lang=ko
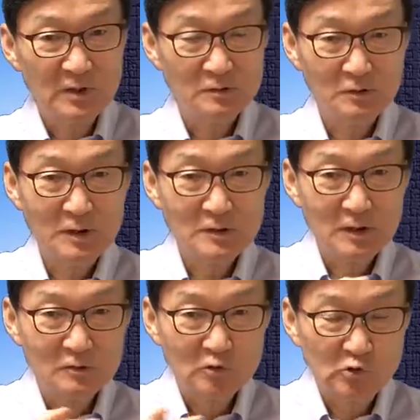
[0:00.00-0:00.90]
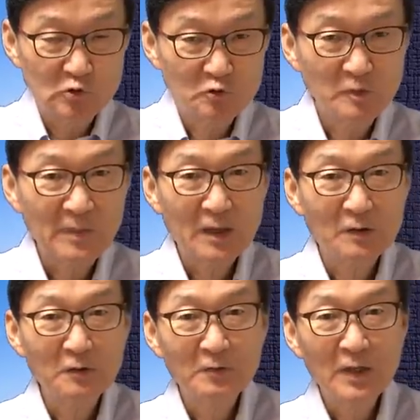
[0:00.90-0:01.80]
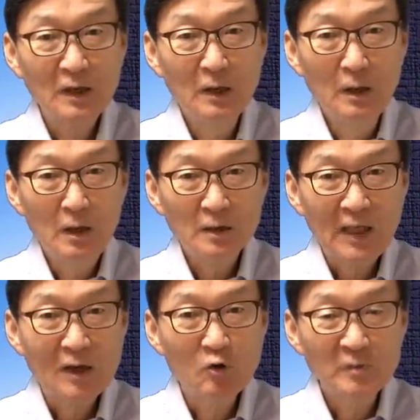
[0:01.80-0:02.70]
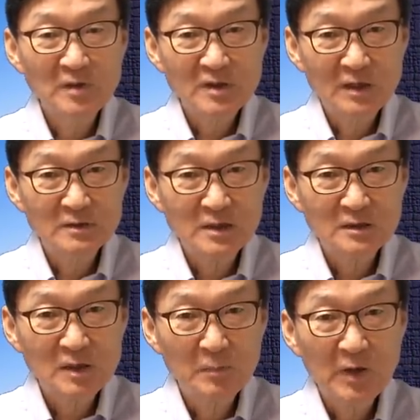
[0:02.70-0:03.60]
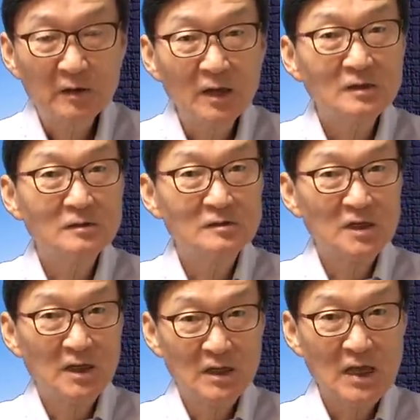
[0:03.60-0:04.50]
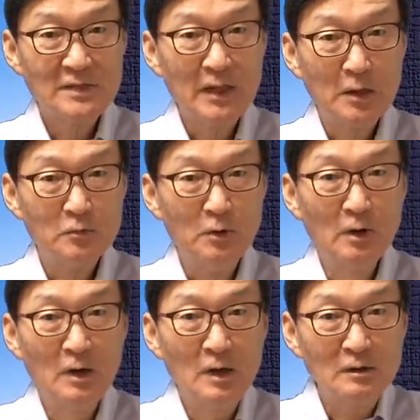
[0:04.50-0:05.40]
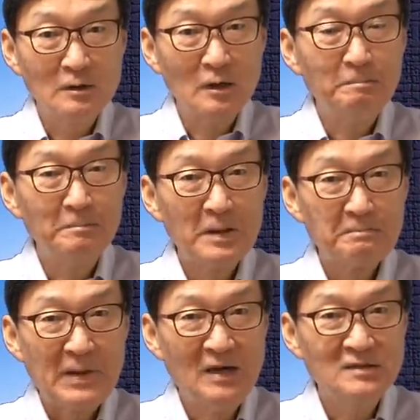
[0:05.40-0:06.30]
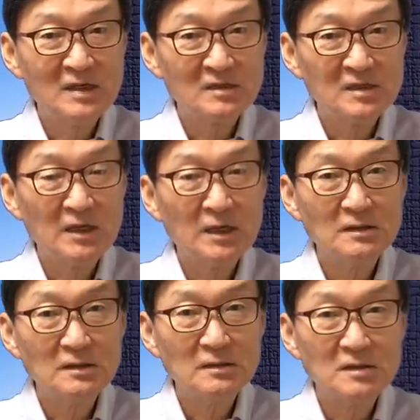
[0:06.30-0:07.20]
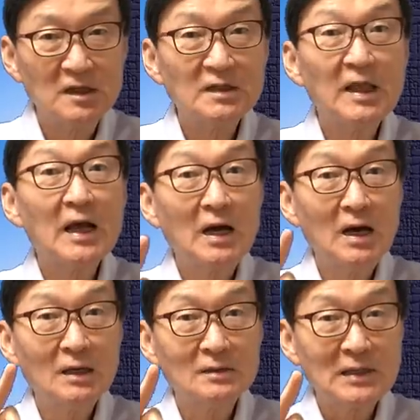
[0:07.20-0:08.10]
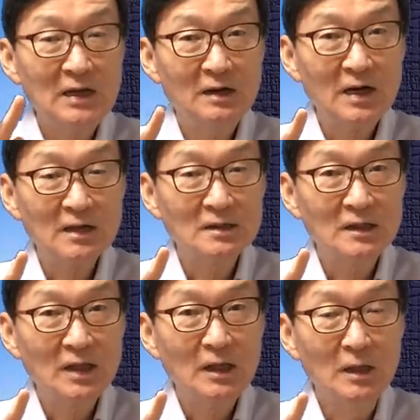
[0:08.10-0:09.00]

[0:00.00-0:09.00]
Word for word: 저게 이제 중국이 맨인 건데 대공 미사일 시스템에 레이더 차량이 한 대 있고 옆에 발사 차량이 세 대가 딸려가는데